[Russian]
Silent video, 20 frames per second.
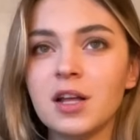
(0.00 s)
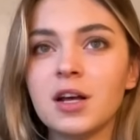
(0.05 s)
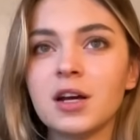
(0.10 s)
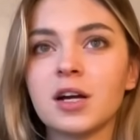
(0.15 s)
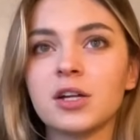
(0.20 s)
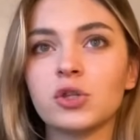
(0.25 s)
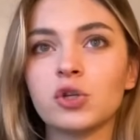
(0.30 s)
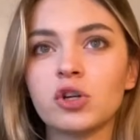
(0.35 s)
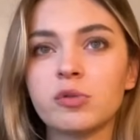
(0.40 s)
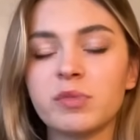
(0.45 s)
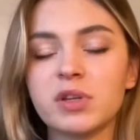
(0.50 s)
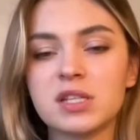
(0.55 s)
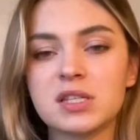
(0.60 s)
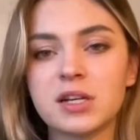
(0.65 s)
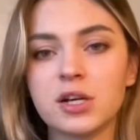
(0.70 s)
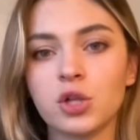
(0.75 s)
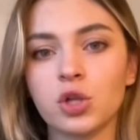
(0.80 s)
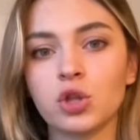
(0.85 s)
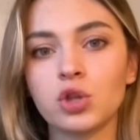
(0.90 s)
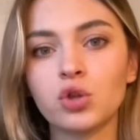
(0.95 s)
который мне
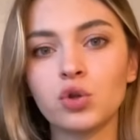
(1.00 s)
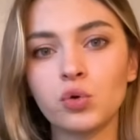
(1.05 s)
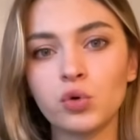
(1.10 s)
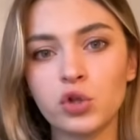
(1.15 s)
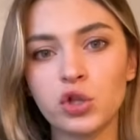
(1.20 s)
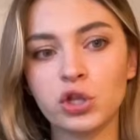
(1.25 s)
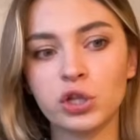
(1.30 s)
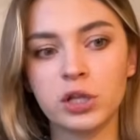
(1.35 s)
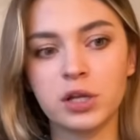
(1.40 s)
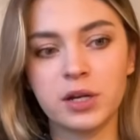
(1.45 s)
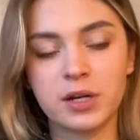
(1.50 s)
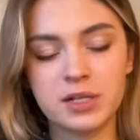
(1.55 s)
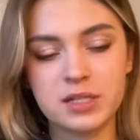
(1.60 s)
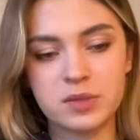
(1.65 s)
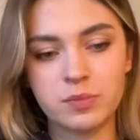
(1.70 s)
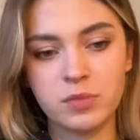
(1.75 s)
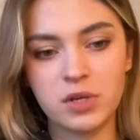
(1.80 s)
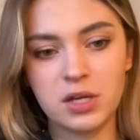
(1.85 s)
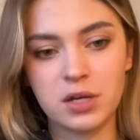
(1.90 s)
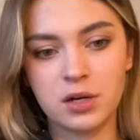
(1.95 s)
скажет точные
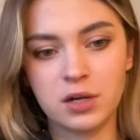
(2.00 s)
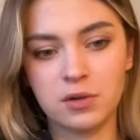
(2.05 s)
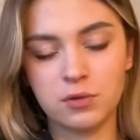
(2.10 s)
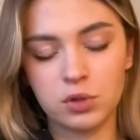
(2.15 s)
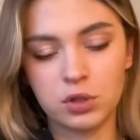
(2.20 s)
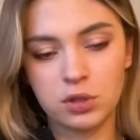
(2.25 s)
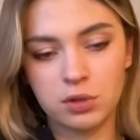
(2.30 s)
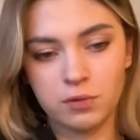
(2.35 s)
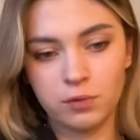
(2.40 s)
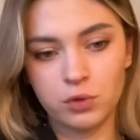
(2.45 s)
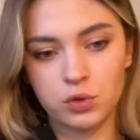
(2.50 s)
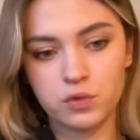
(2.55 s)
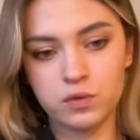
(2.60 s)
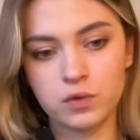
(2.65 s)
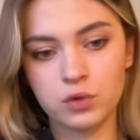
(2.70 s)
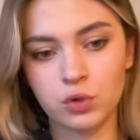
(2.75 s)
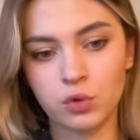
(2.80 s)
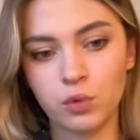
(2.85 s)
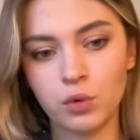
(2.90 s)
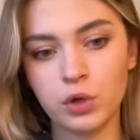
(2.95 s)
размеры вот этой вот
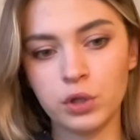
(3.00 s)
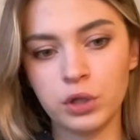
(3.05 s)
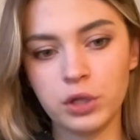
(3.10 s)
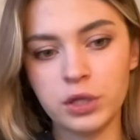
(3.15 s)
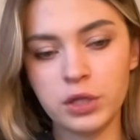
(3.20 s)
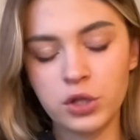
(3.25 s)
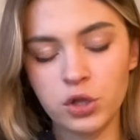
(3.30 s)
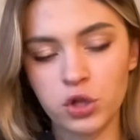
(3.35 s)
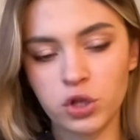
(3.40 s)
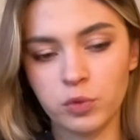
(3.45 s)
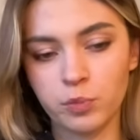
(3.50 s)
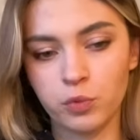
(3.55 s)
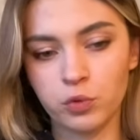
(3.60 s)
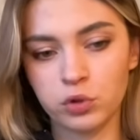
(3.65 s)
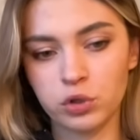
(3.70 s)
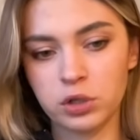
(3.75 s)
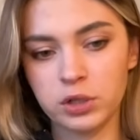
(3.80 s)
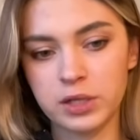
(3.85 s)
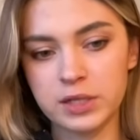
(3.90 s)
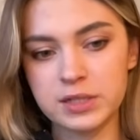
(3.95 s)
встроенной ниши
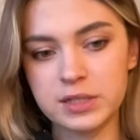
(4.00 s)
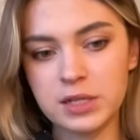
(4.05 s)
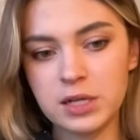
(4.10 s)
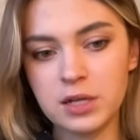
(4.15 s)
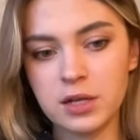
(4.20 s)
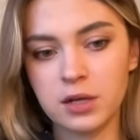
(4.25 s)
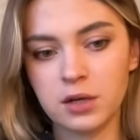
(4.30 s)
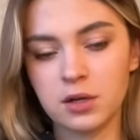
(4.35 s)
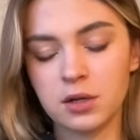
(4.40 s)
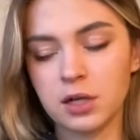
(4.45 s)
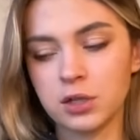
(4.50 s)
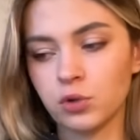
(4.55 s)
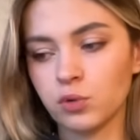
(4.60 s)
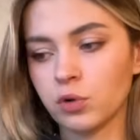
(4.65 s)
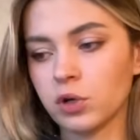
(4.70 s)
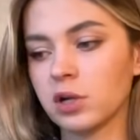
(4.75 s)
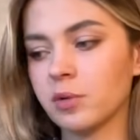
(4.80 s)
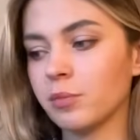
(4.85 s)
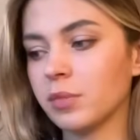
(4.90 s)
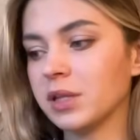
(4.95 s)
под холодильник,
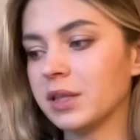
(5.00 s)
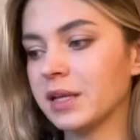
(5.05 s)
которые мы